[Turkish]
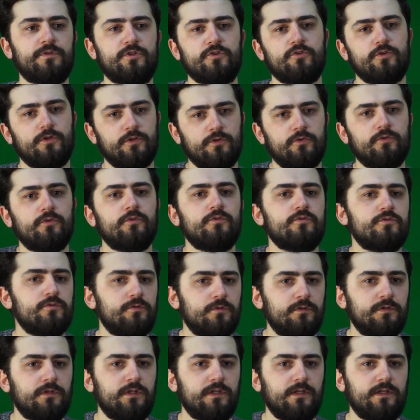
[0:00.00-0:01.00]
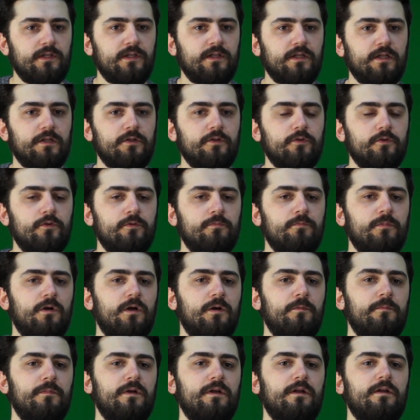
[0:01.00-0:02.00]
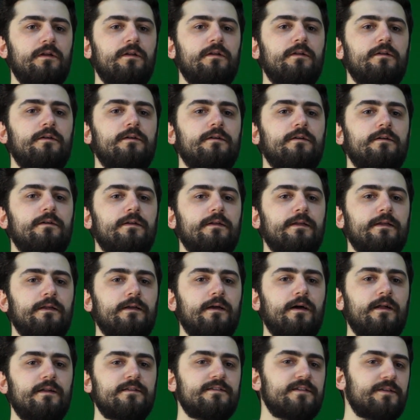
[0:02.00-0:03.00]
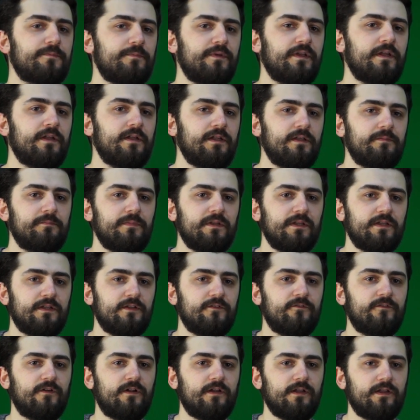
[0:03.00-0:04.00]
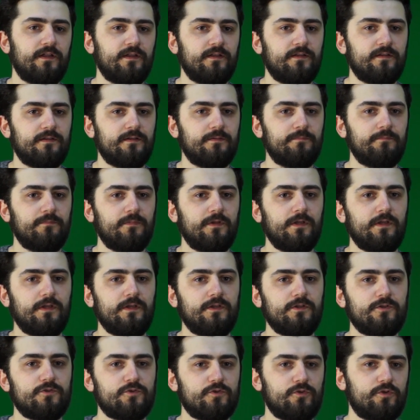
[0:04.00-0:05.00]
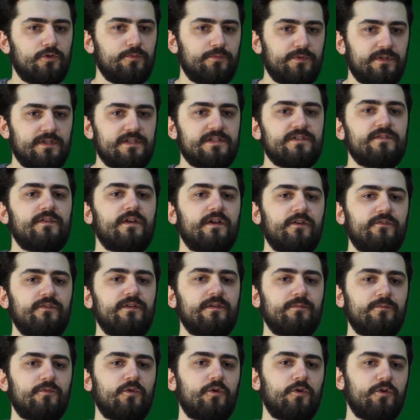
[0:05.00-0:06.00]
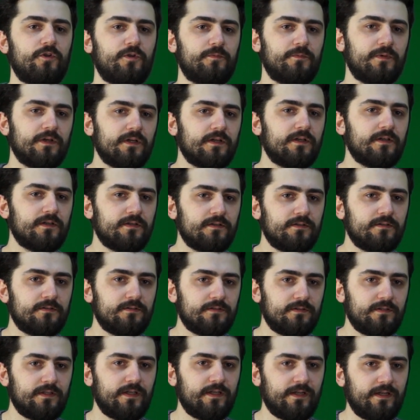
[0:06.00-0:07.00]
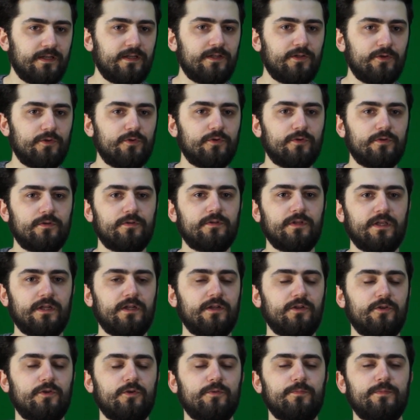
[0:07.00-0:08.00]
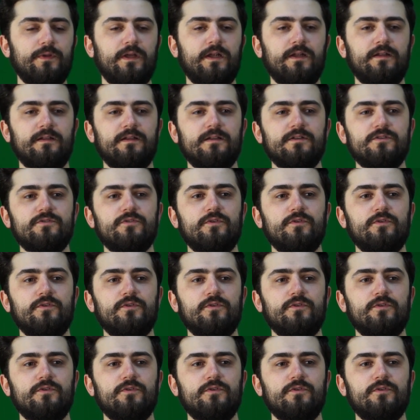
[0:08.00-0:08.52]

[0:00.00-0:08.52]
Bir süredir oyunculukla ilgileniyorum ama e, artık bir yere gitmediğini fark ettim. Çünkü bir dizi veya filmde oynamak gerekiyor gerekiyor bir yerden